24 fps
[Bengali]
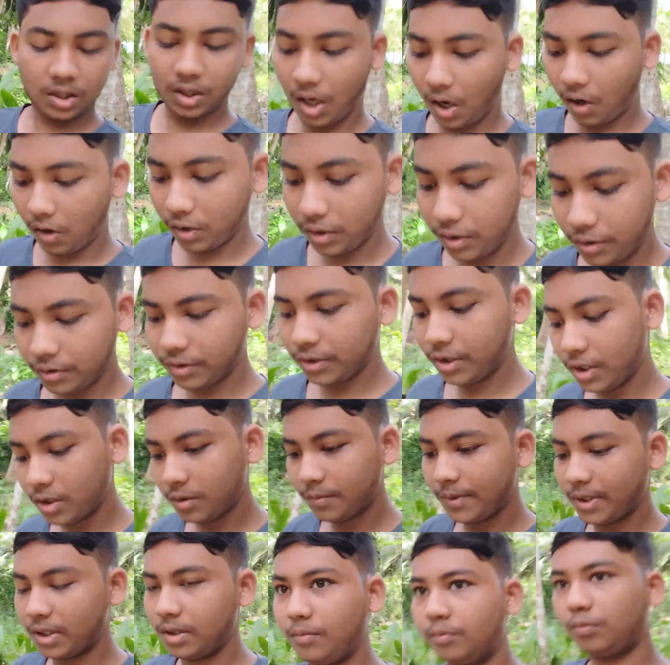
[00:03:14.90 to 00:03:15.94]
খাওয়া দাওয়া শেষ
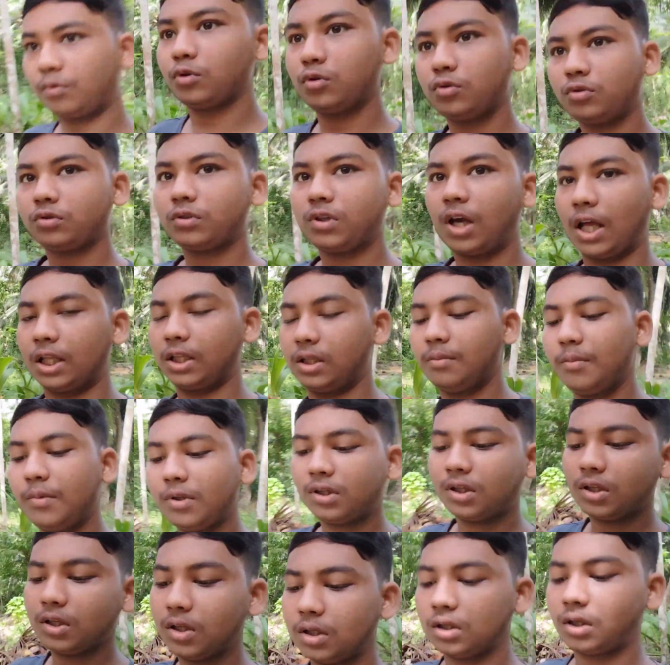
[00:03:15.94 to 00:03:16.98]
মানে কাঁথা
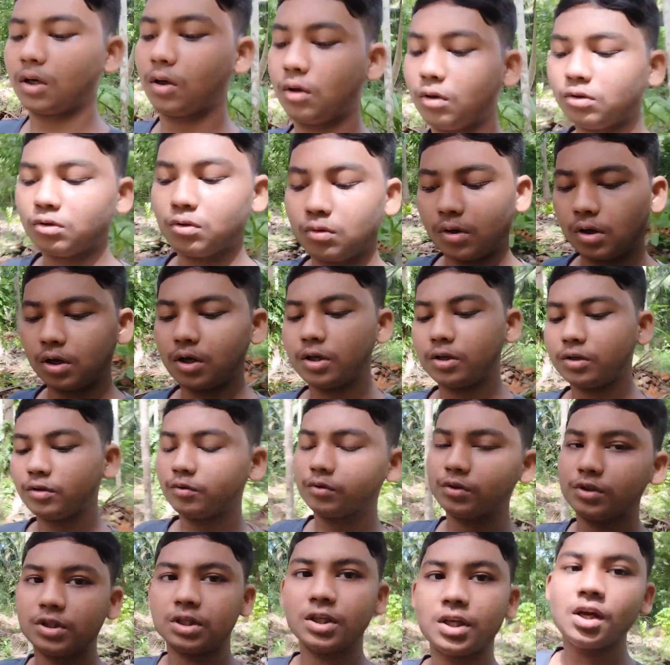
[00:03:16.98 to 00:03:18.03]
মাথা এখনও ধোয়া হয়নি
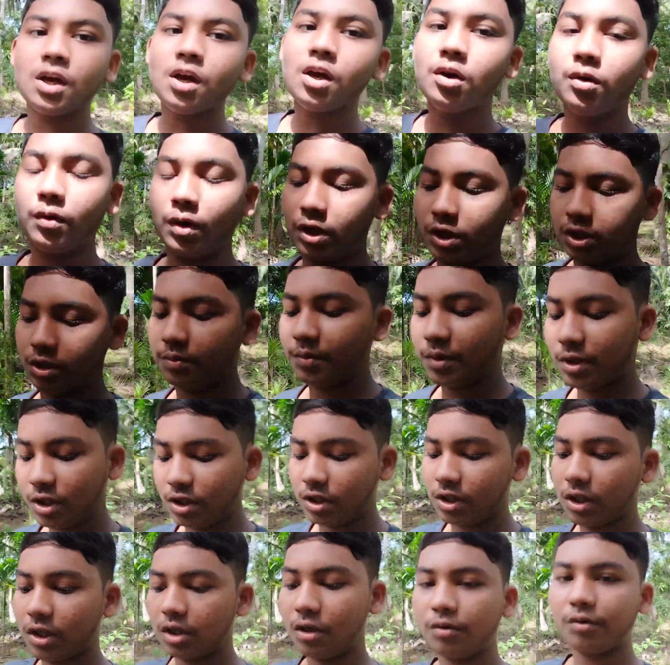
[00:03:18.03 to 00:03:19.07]
ওই যে ওয়াশিং
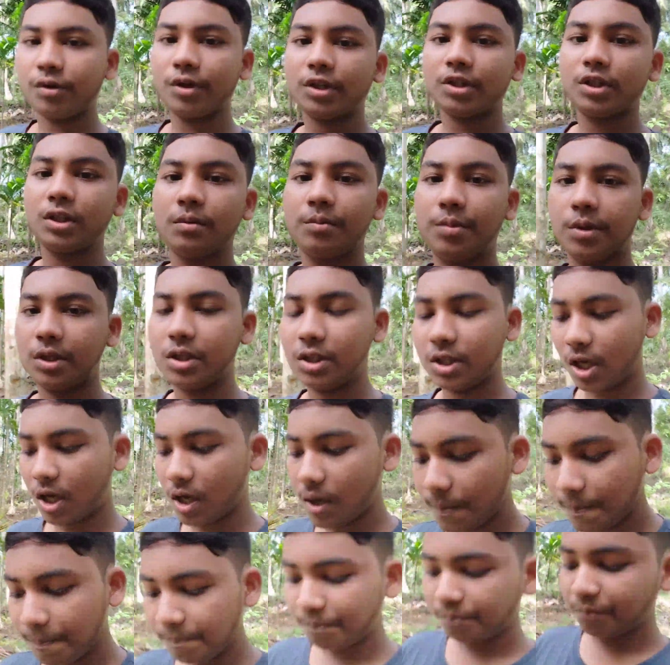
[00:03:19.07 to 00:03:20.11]
মেশিনে রয়েছে ভিজা
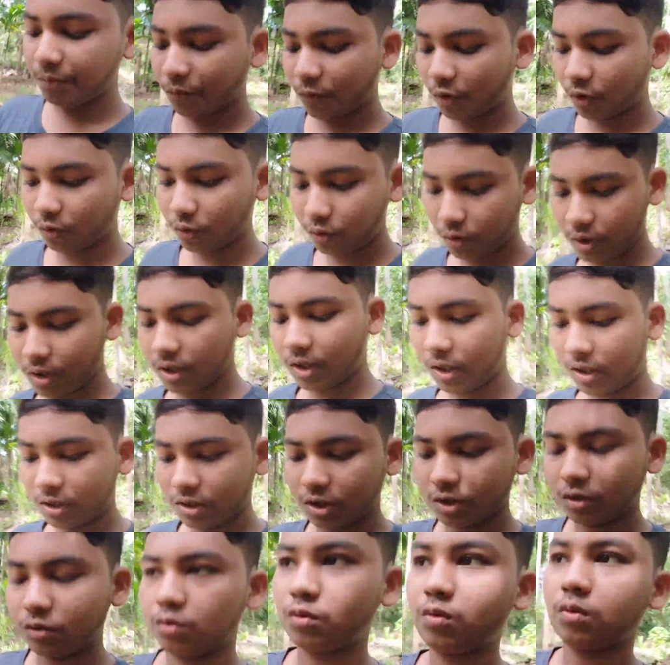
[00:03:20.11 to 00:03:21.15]
তো
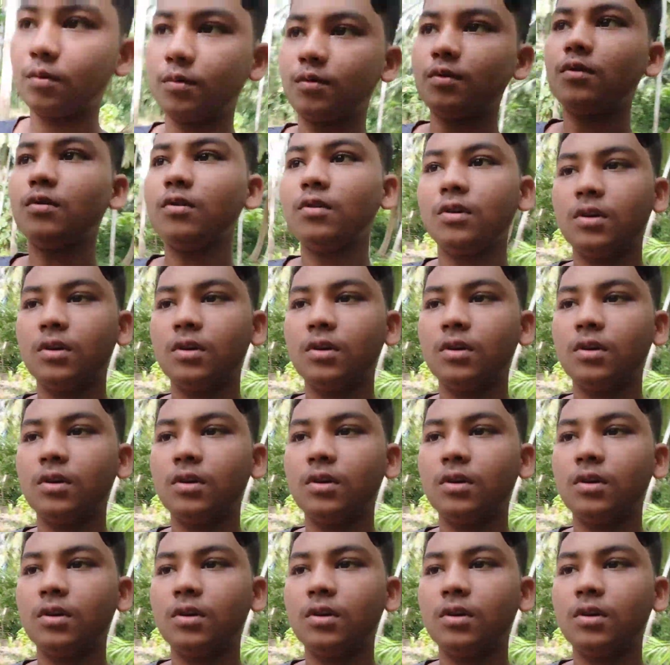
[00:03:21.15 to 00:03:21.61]
এসে ধুবো